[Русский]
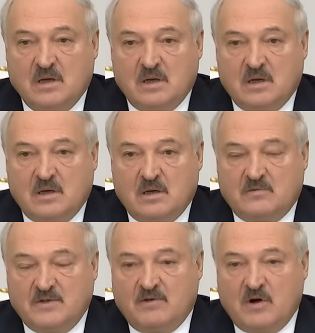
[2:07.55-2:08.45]
А,
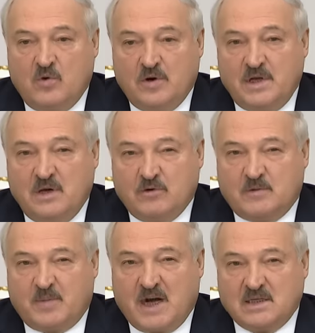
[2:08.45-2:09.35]
в новогодние
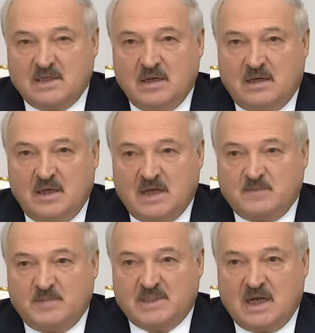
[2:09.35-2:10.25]
вот праздники я
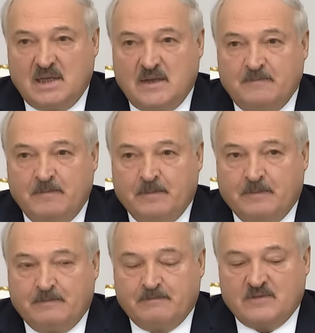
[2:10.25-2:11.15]
специально
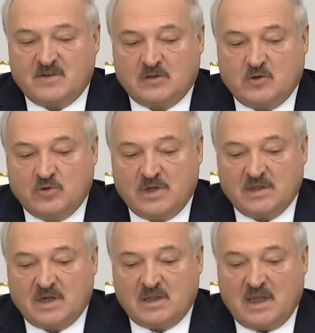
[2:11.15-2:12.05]
заслушал
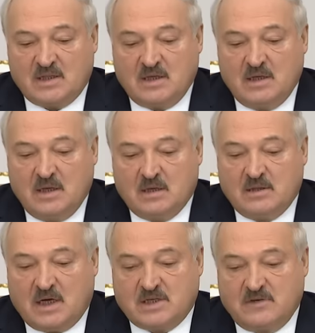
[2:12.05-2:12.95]
доклады
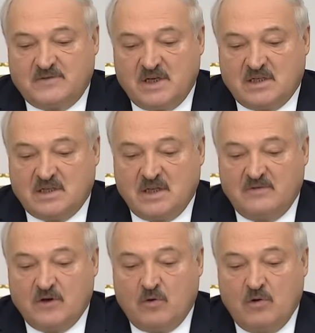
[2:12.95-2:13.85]
наших всех
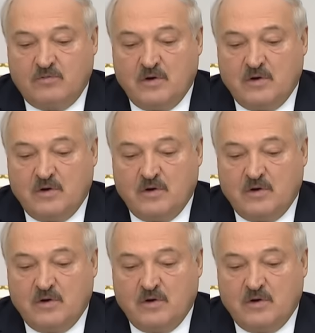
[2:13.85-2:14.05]
силовиков